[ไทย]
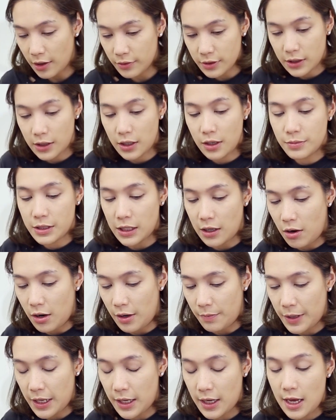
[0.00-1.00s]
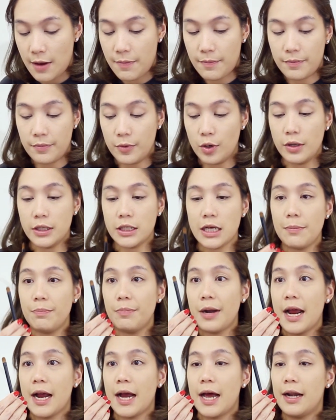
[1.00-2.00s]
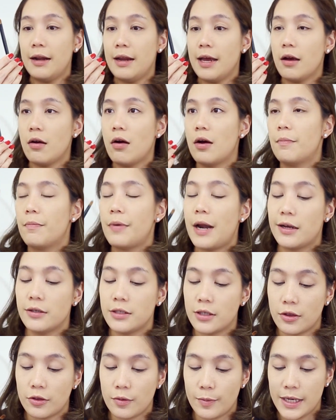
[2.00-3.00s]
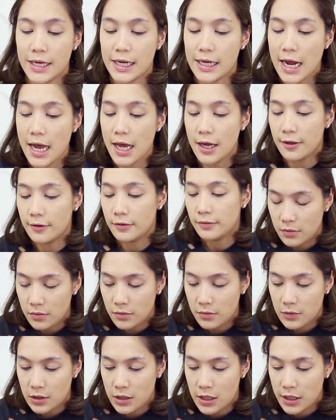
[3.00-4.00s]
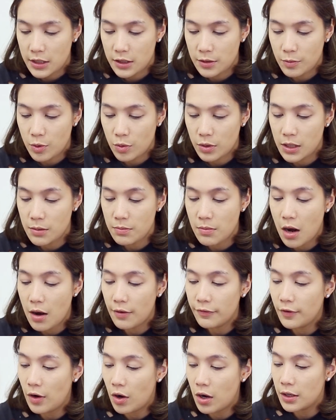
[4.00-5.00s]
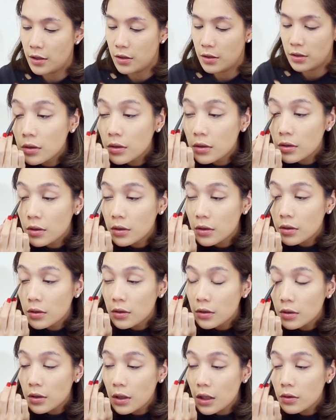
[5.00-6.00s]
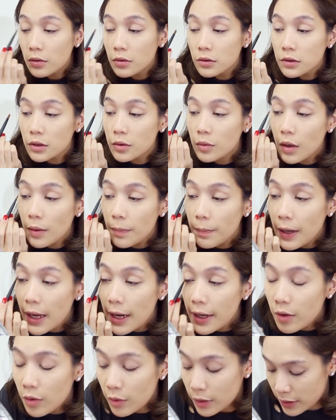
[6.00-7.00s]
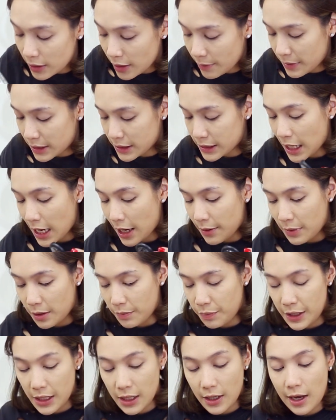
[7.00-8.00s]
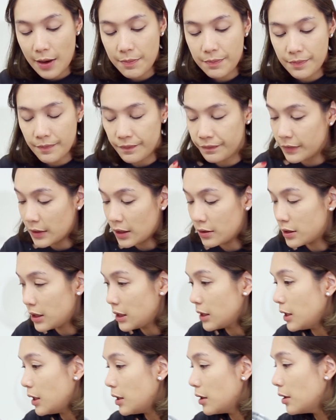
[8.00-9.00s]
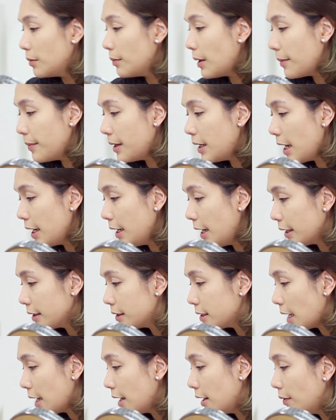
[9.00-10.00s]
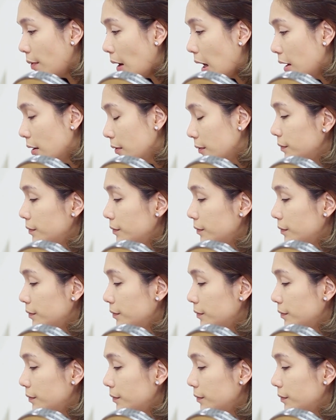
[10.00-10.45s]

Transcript: เราจะเริ่มจากอ่อนไปเข้ม โดยใช้แปรงอันเล็กก่อนแปรงจาก3รีนะ ใช้ Smoky m o r p h ก่อน เรารู้สึกว่าแปรงขนธรรมชาติมันพิกับสิ่งนี้ขึ้นมาไม่ได้ดั่งใจเลยว่ะ